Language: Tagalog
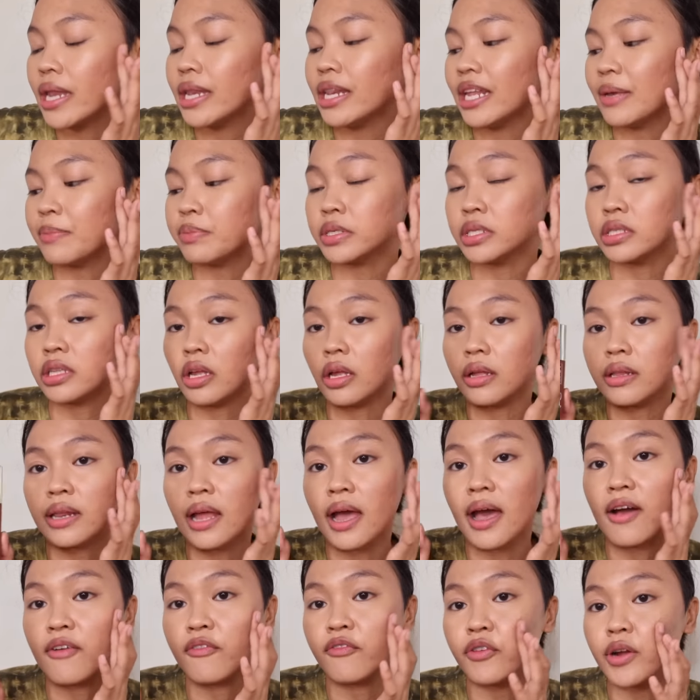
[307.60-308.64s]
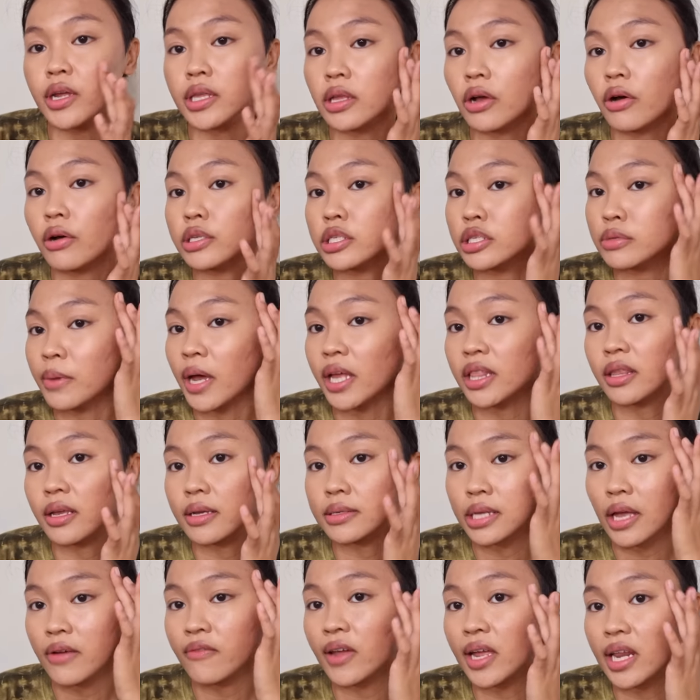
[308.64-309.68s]
lipstick na Frida
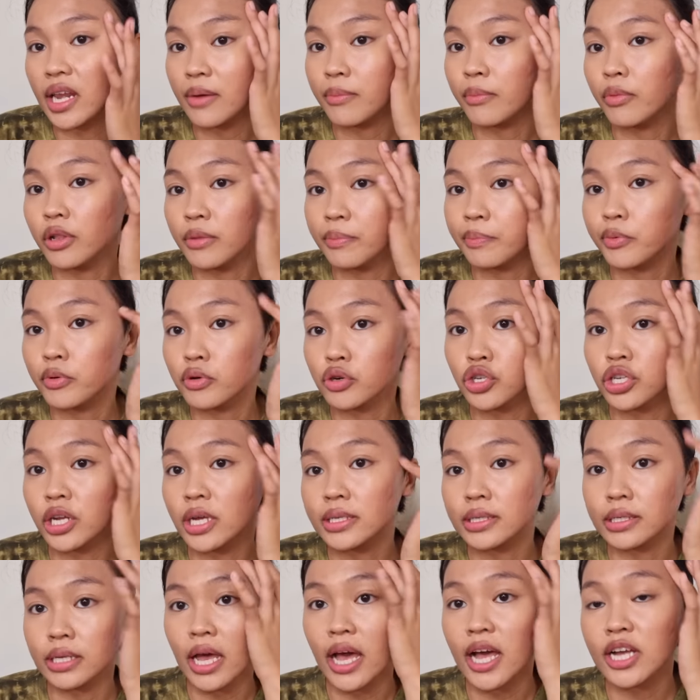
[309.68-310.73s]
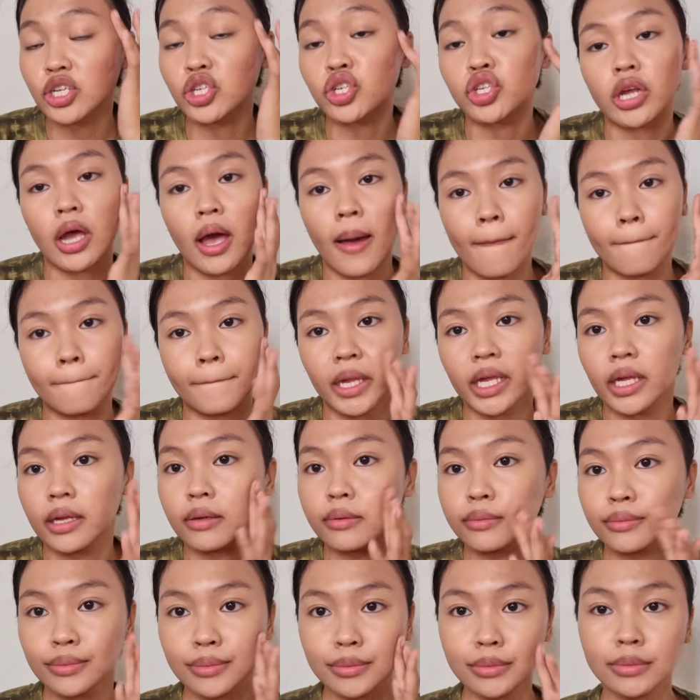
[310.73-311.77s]
Cosmetics, available po siya sa
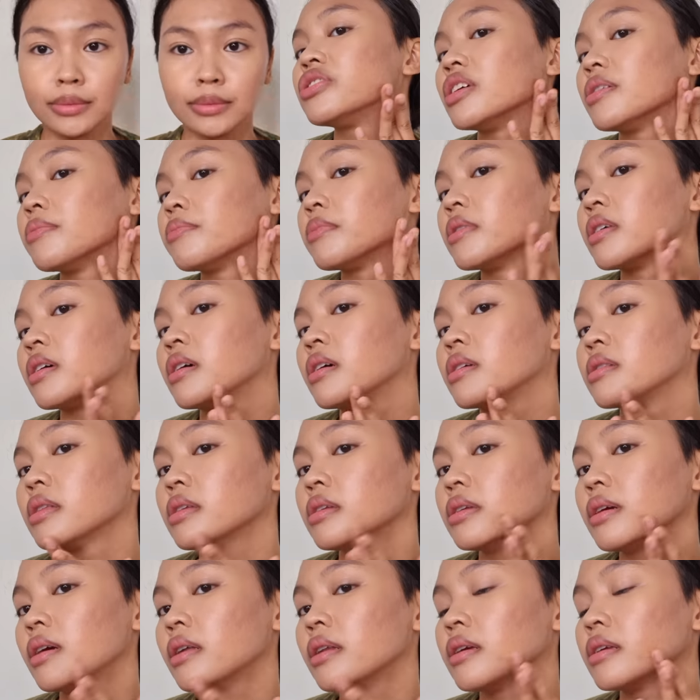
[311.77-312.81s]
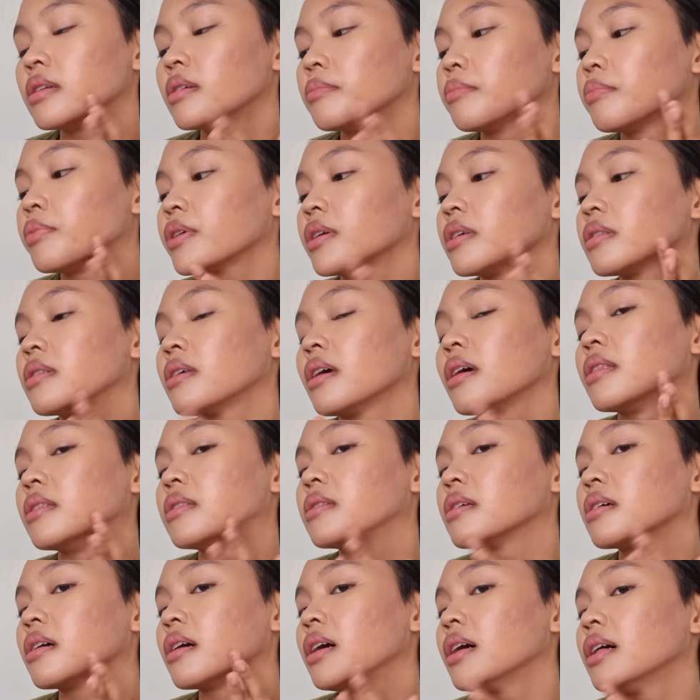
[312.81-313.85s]
Shopee. Cheap natin, galing ng Pretty
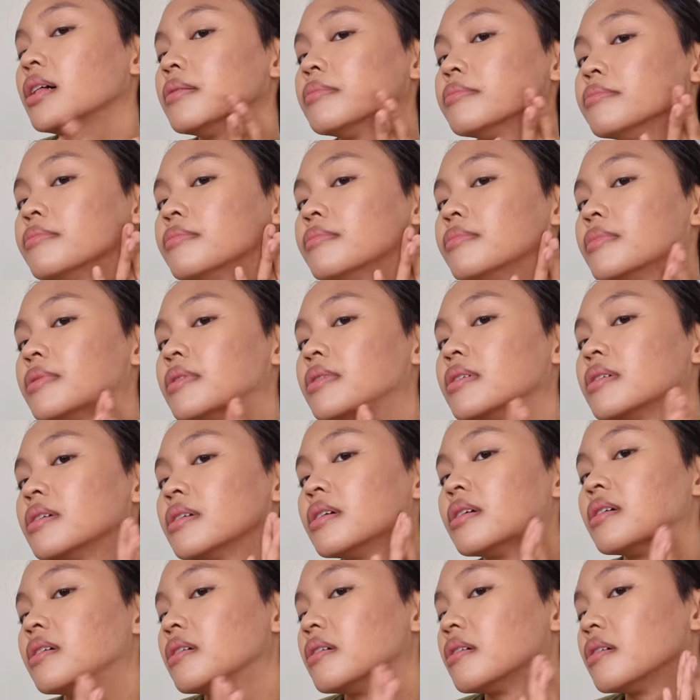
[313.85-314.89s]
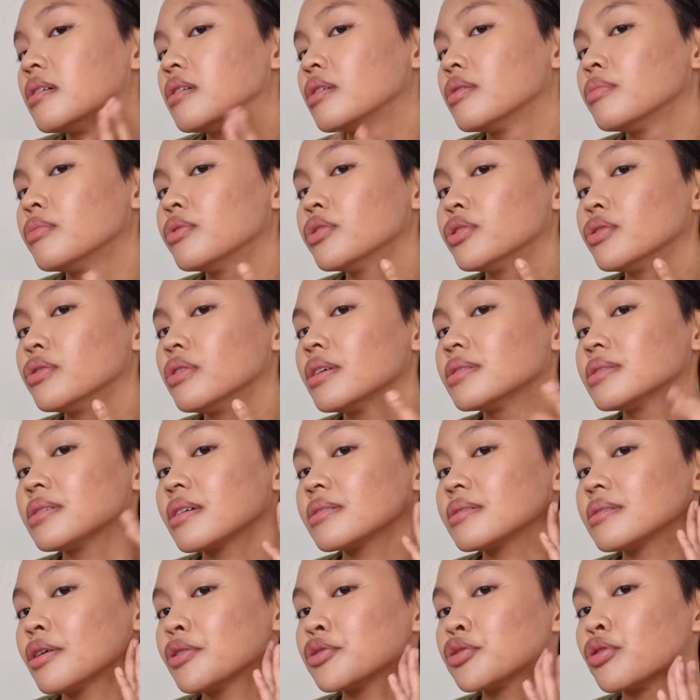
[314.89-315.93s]
and Calm. Alam mo yun,
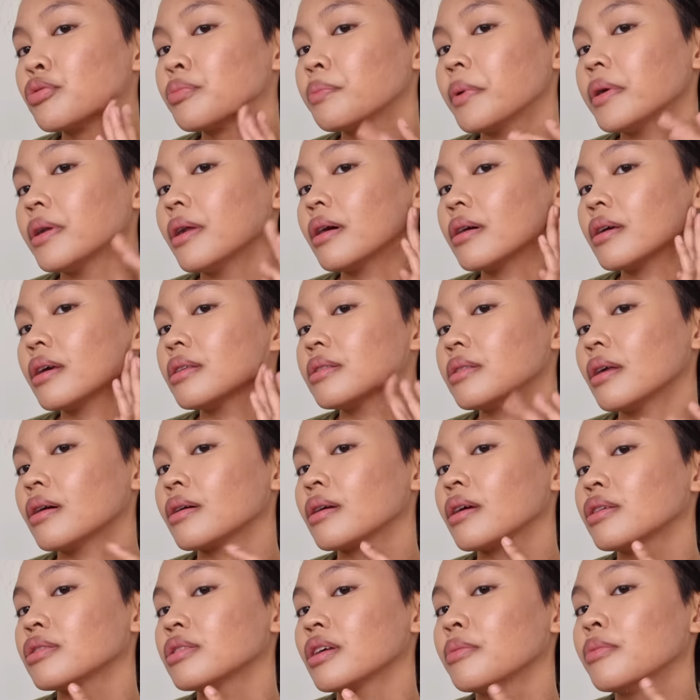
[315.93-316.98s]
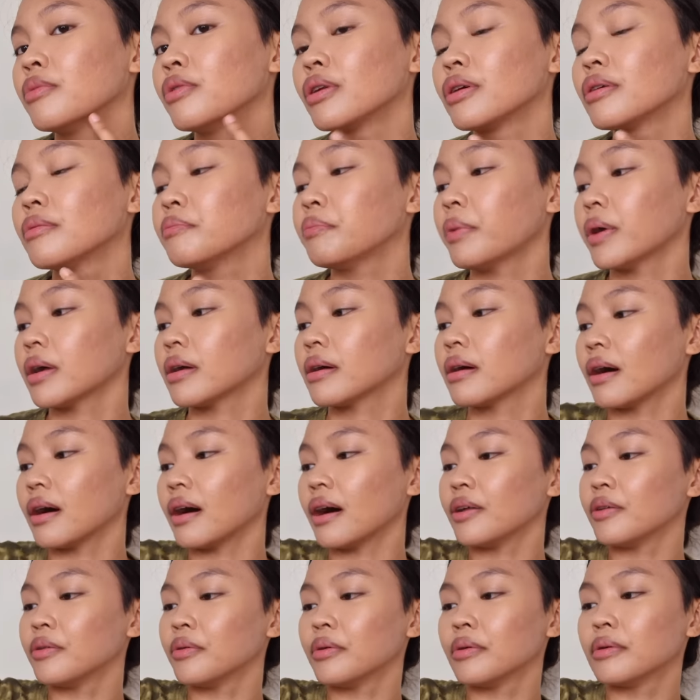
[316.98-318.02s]
isang session pa lang kitang-kita mo na yung
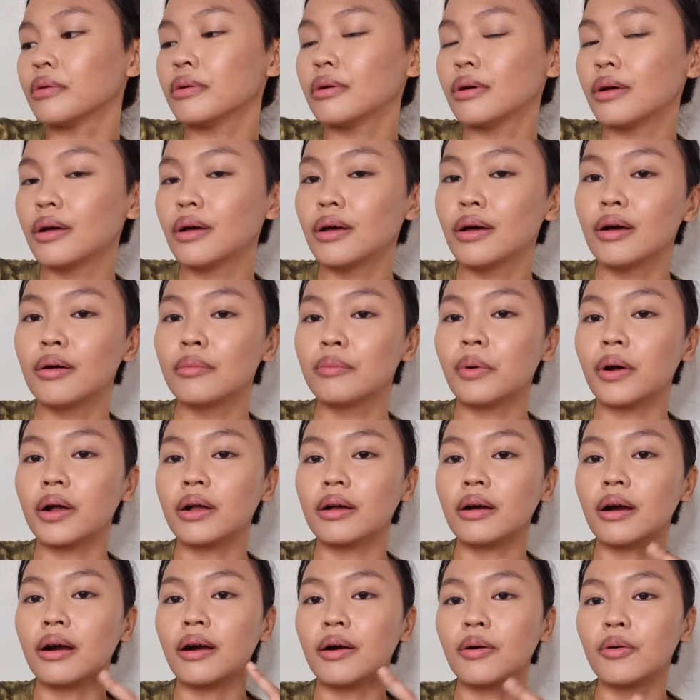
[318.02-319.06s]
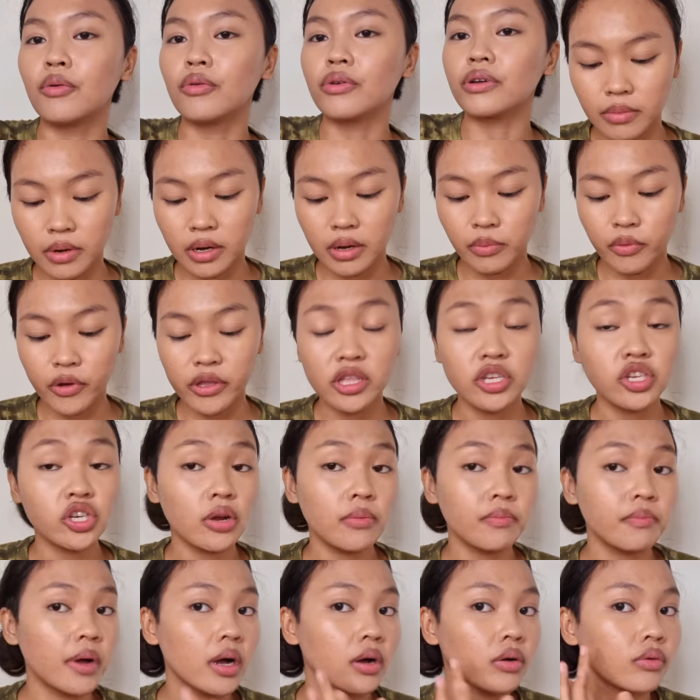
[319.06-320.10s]
pagka, ano, pagkahugis. Ah, pwede
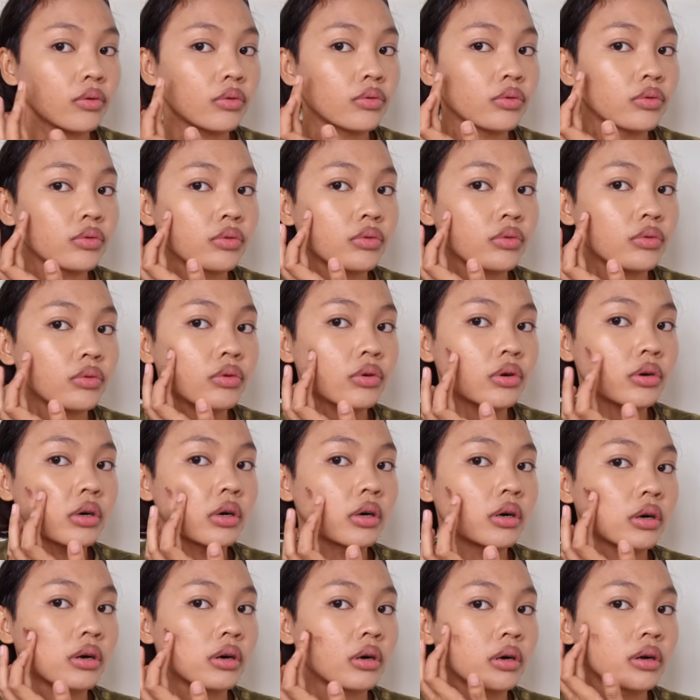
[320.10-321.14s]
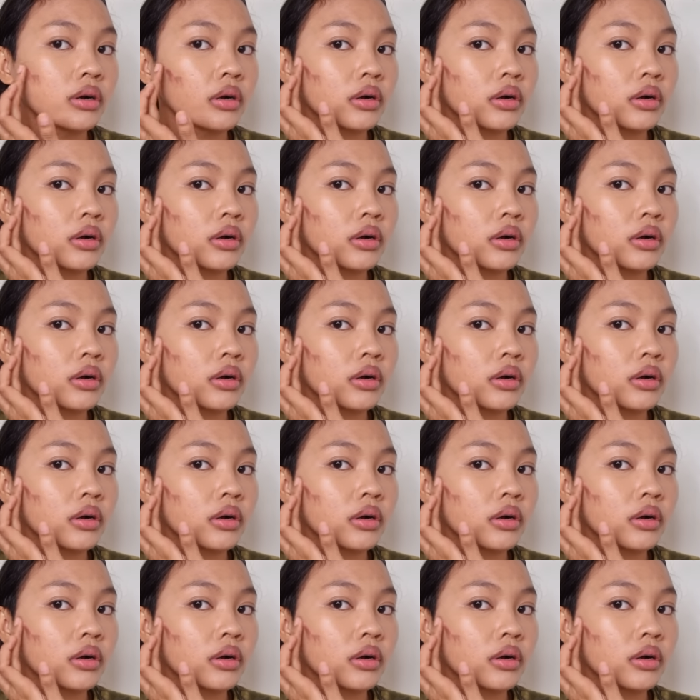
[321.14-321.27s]
siyang pang contour.